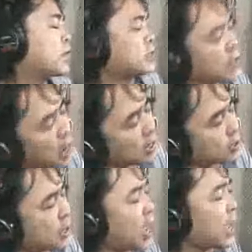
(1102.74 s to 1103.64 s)
イさ
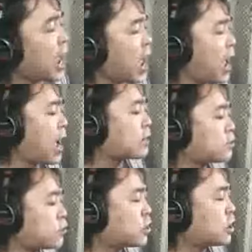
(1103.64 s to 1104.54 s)
さや
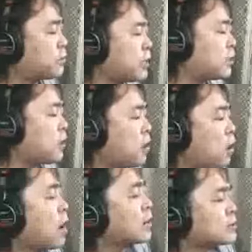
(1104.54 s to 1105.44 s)
く君の
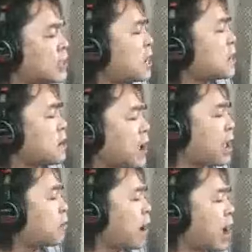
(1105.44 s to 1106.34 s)
声
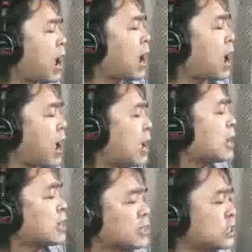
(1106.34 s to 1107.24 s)
は
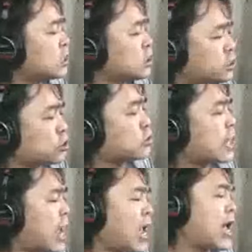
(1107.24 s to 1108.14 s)
いつ
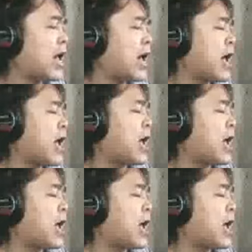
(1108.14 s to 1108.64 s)
か